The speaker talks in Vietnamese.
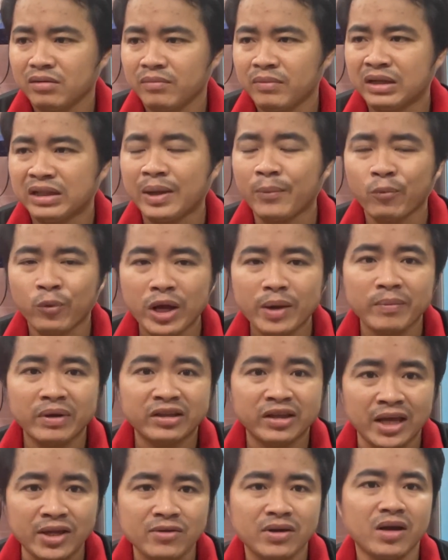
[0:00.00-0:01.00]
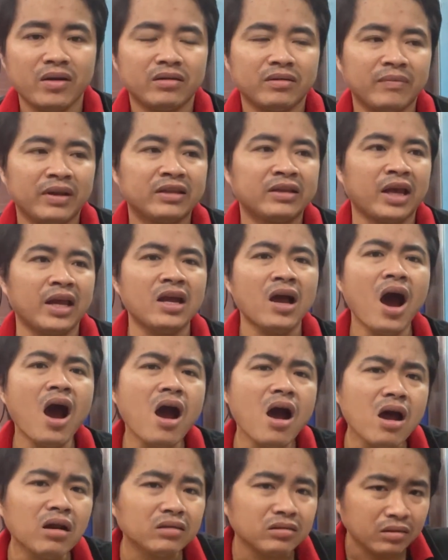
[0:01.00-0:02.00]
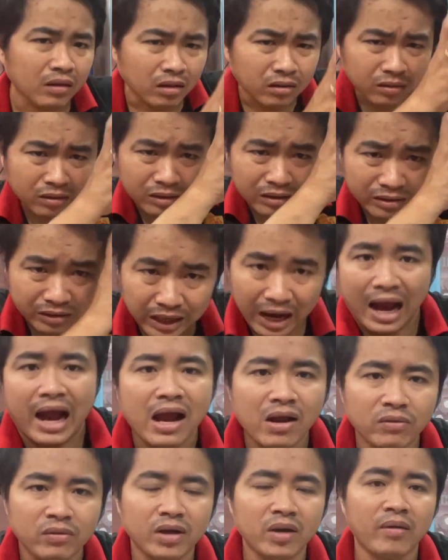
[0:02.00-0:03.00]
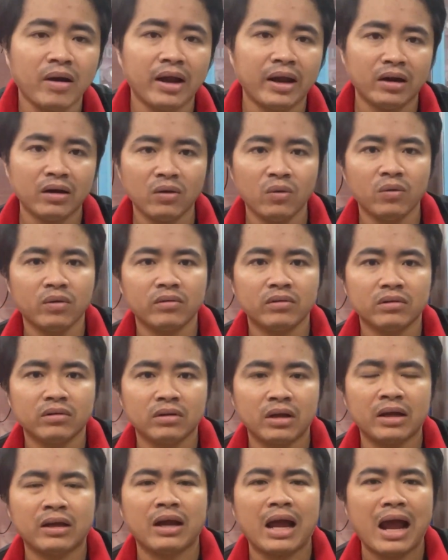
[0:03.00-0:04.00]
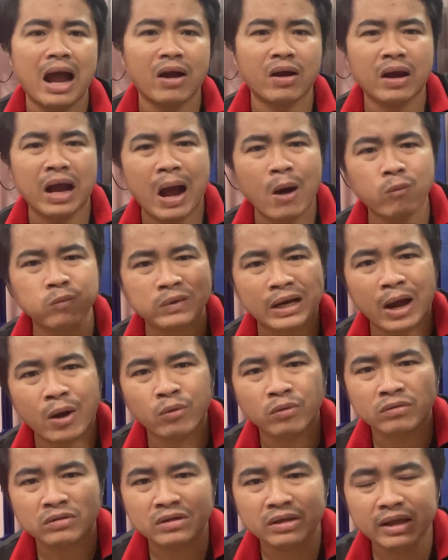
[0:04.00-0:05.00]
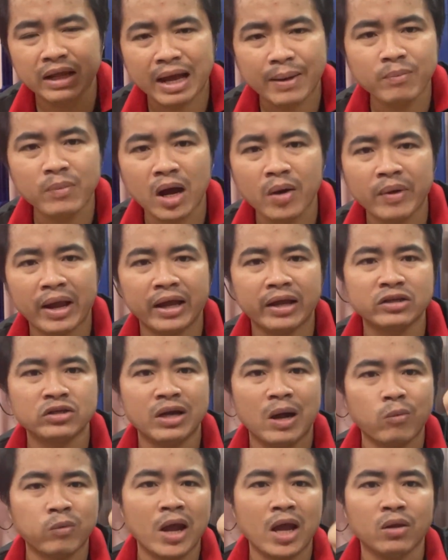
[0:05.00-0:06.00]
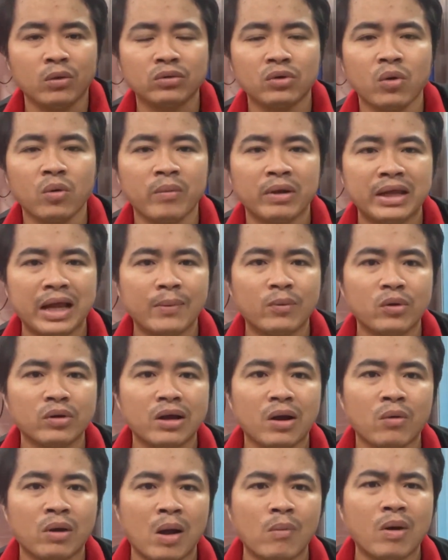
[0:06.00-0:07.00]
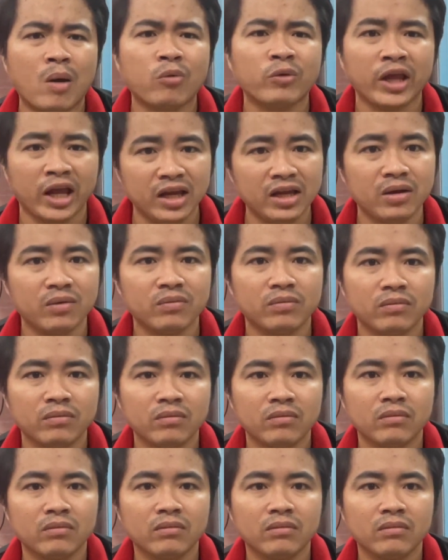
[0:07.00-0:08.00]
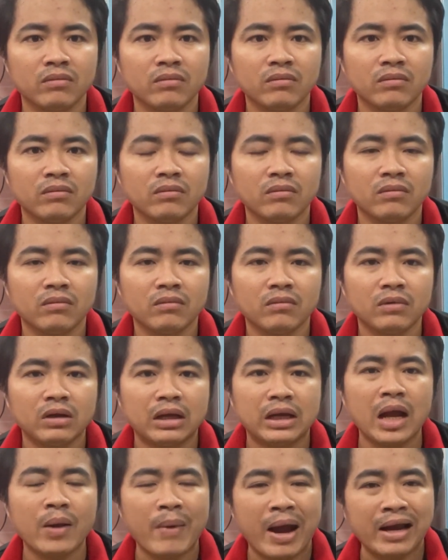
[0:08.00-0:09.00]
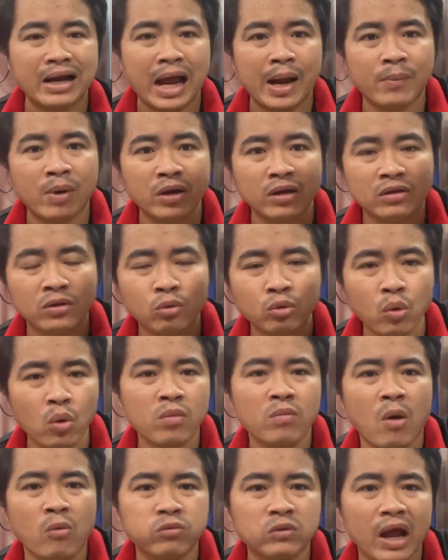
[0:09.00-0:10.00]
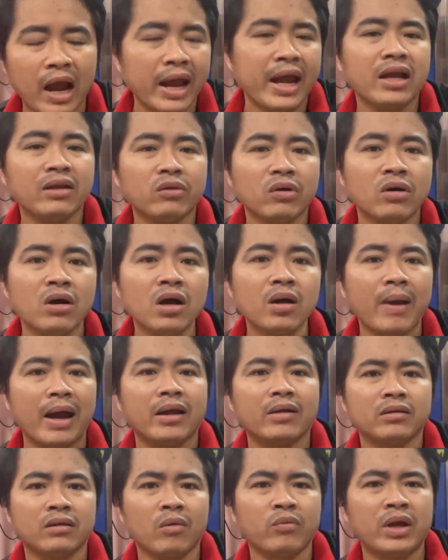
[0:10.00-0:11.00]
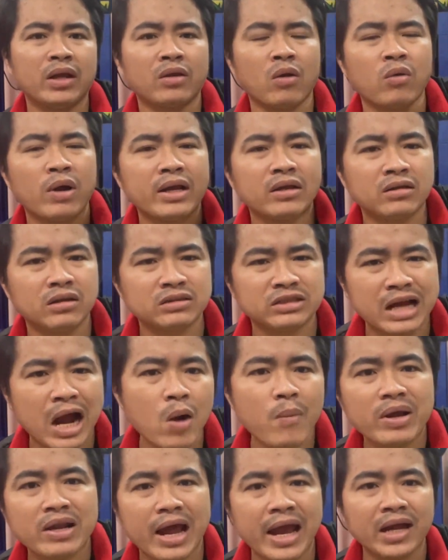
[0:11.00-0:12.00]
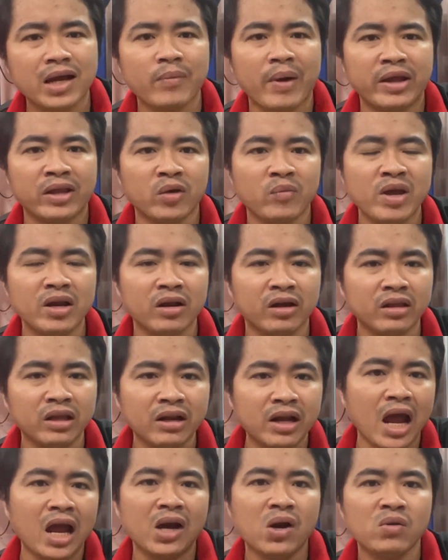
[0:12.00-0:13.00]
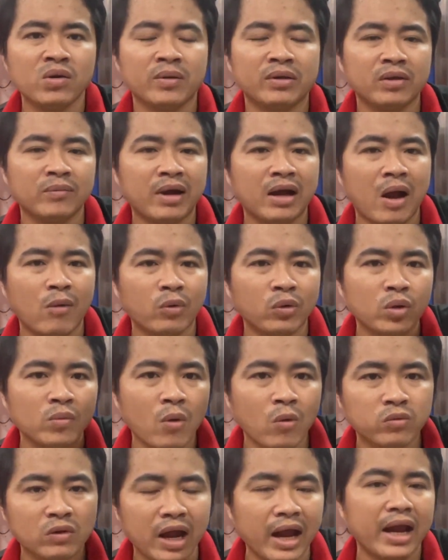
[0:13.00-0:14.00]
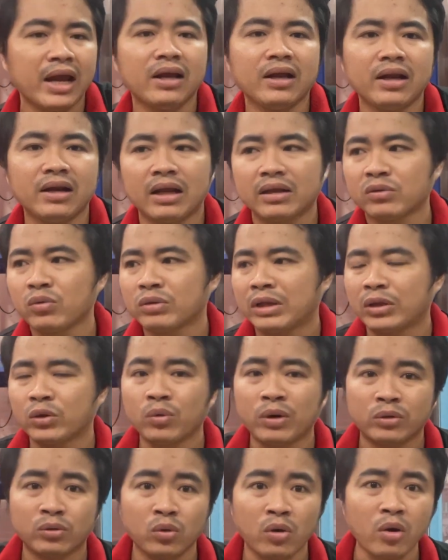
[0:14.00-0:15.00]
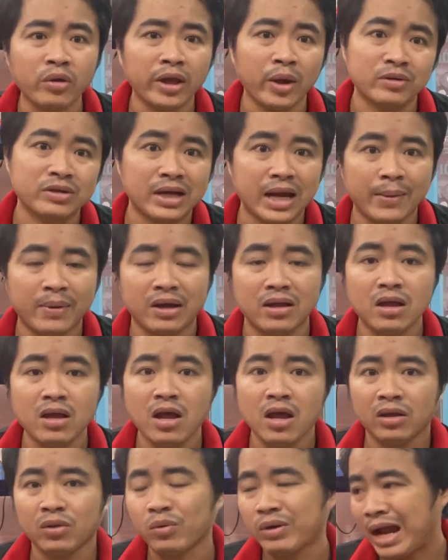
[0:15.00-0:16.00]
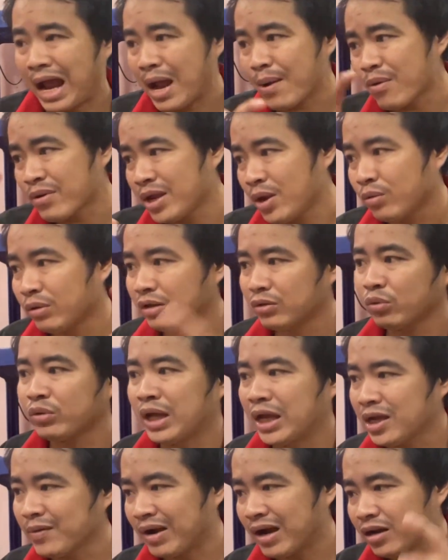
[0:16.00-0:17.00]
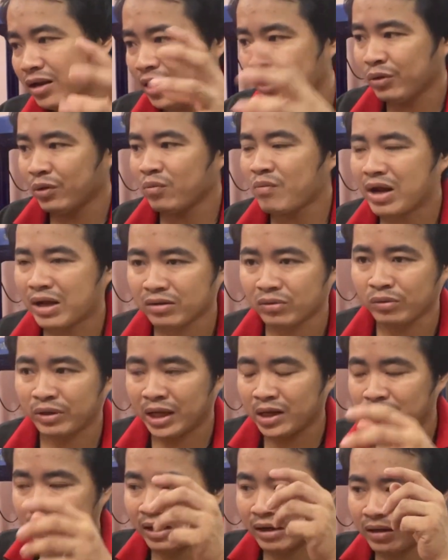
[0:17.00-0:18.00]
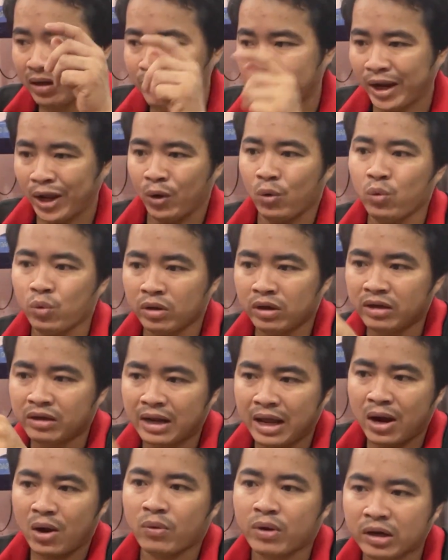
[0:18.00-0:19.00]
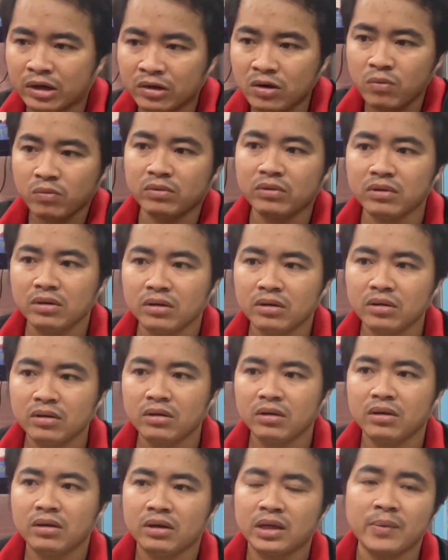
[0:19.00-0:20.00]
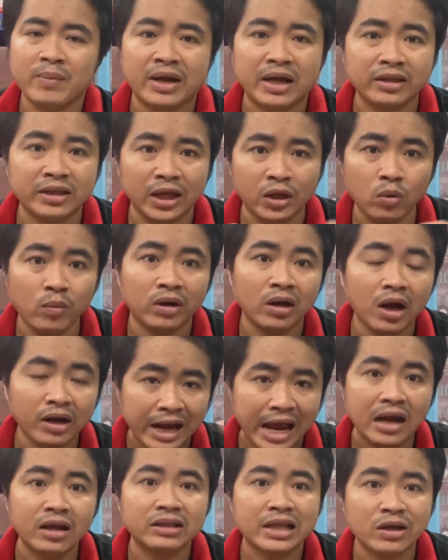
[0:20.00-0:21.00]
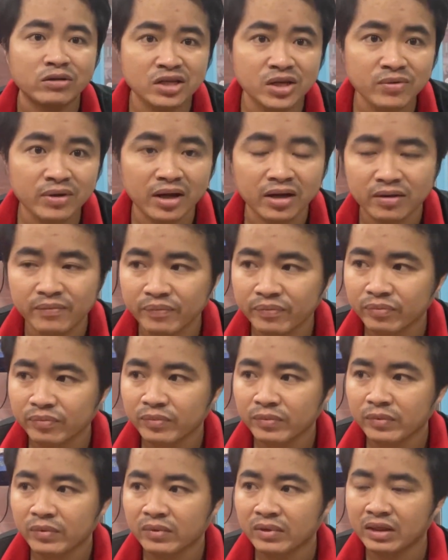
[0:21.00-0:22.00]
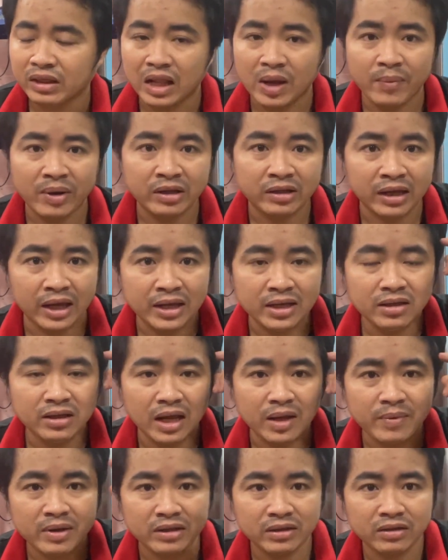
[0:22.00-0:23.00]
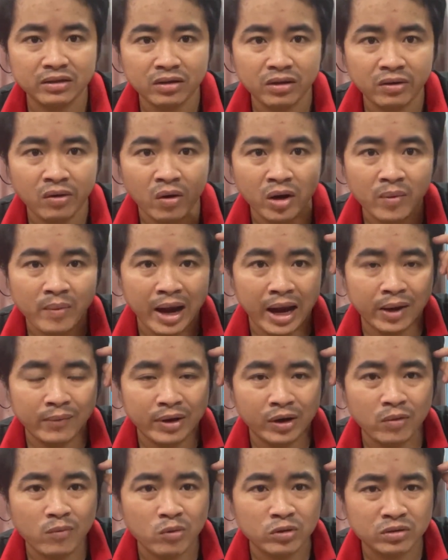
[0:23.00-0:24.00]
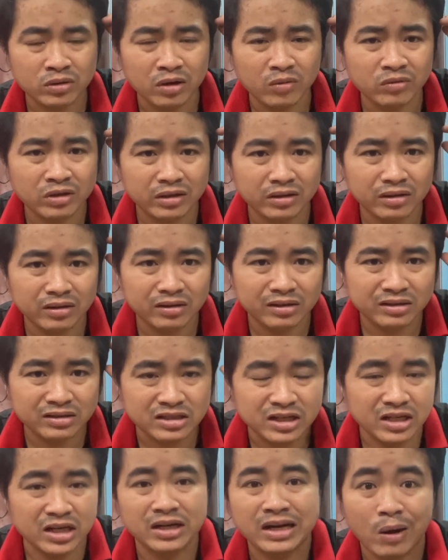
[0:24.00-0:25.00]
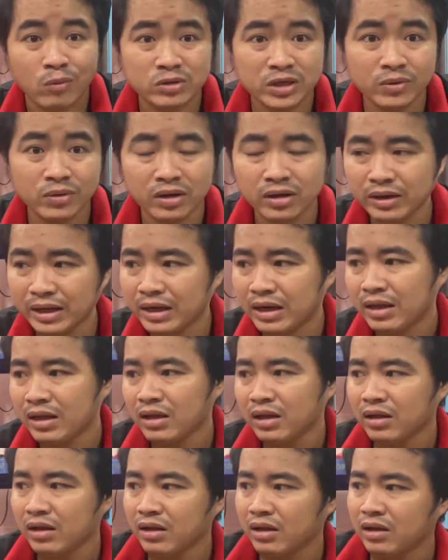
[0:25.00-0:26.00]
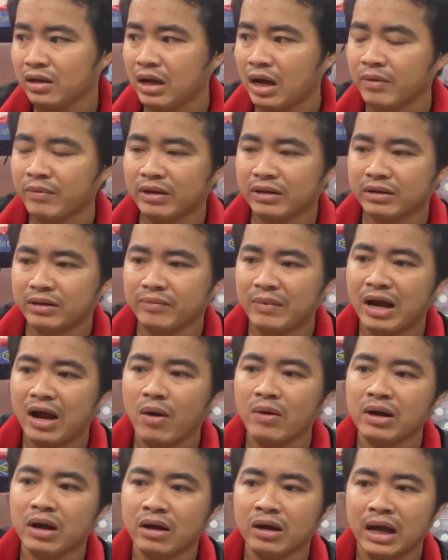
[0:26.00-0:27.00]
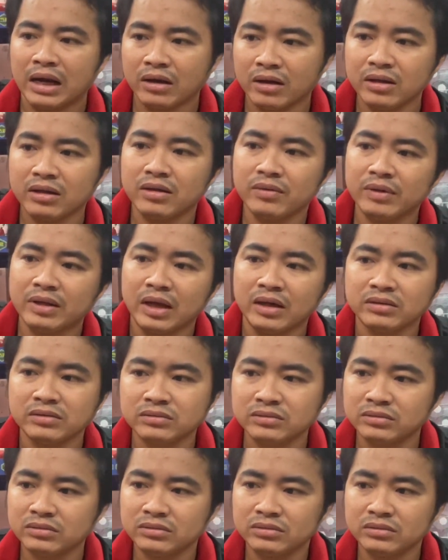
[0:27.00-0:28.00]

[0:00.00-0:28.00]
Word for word: mình tâm quyết mình chỉ cho mình chỉ hết tất cả cho các bạn luôn thì ông nào dám mở miệng ngày xưa học nghề chỗ tôi mà dám nói câu là ông không chỉ không các bạn làm ở chỗ tôi một tháng tôi hứa các bạn trong khi chỗ khác sáu mấy tháng các bạn chưa biết được cái vấn đề luôn rồi các bạn học cho tôi một tháng là tôi tại tôi tôi có nhiều xe mà tôi gã bao nhiêu tôi chỉ bạn hết nhiều tôi bắt tôi chỉ bạn cái mẹo cái nào cách rút nhưng mà cách chỉ của mình nó hơi khác người ta xíu nha là mình chỉ để mình cho các bạn phải có một sự vận động xíu nữa nghĩa là ừ, ba hỏi là ừ, anh ơi bây giờ ừ,